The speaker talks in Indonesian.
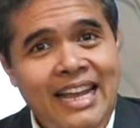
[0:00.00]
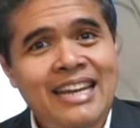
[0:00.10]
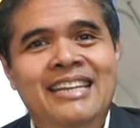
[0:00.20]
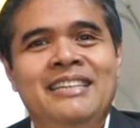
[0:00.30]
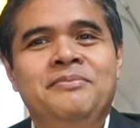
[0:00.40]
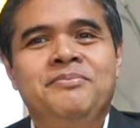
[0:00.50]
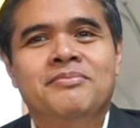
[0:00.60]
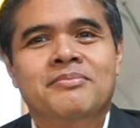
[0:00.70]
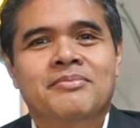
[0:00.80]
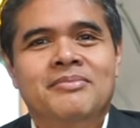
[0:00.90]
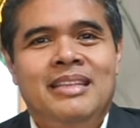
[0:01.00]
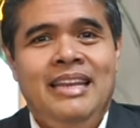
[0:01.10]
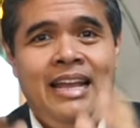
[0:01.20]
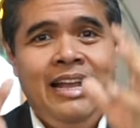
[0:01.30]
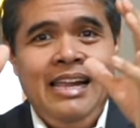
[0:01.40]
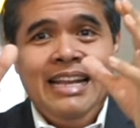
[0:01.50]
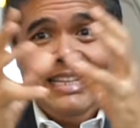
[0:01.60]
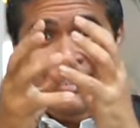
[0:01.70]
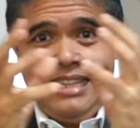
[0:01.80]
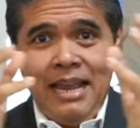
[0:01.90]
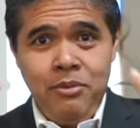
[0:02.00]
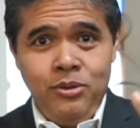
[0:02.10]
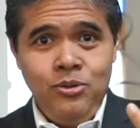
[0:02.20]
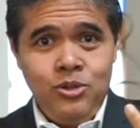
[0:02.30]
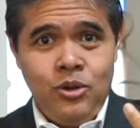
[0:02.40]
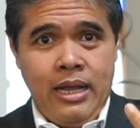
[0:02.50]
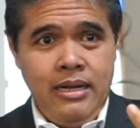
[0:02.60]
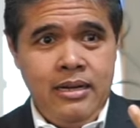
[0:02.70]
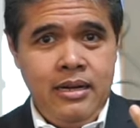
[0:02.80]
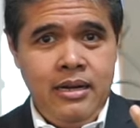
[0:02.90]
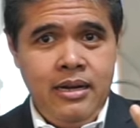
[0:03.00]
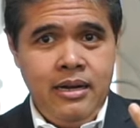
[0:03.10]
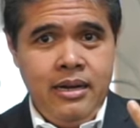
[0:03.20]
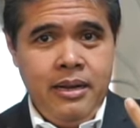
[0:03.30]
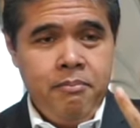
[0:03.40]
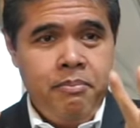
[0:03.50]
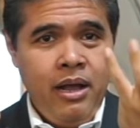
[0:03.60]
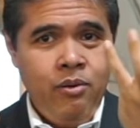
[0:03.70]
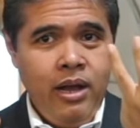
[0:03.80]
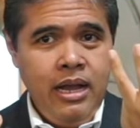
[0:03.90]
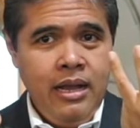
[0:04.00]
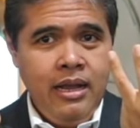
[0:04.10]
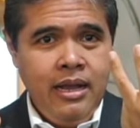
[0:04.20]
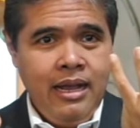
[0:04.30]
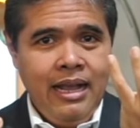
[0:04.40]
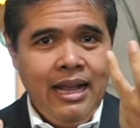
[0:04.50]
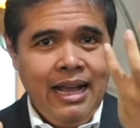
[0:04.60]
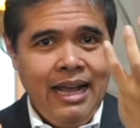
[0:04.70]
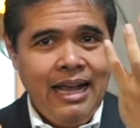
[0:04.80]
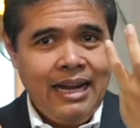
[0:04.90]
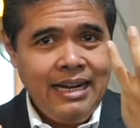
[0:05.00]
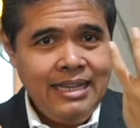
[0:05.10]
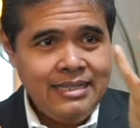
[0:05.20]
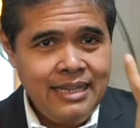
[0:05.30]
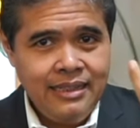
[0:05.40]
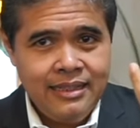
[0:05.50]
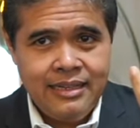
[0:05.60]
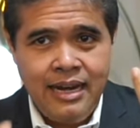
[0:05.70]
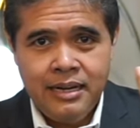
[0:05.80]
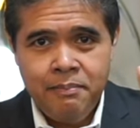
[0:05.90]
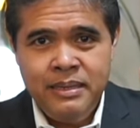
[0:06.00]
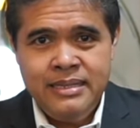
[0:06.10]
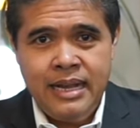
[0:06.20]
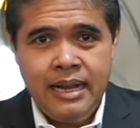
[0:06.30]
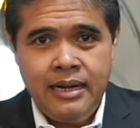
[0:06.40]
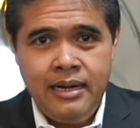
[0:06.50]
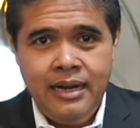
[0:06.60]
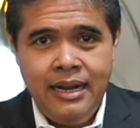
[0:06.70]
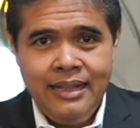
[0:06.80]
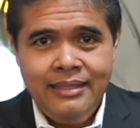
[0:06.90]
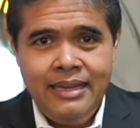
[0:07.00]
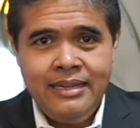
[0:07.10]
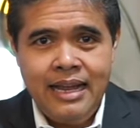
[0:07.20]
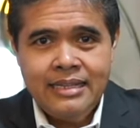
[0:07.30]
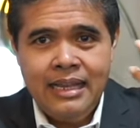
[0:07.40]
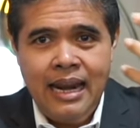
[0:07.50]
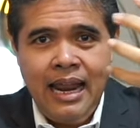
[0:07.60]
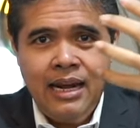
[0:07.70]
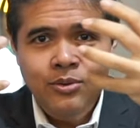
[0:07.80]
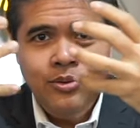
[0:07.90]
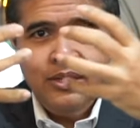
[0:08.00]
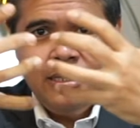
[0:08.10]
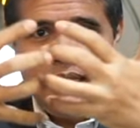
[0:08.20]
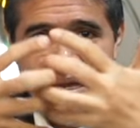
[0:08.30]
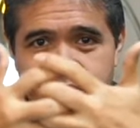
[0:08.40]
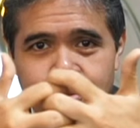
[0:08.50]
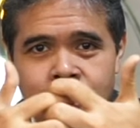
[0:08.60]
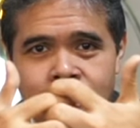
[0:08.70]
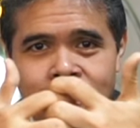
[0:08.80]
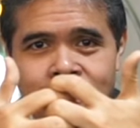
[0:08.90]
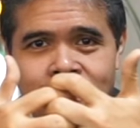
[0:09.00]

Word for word: Ya kan? Nah, saya mau tunjukkan bahwa riset dan kebijakan tidak selalu nyambung.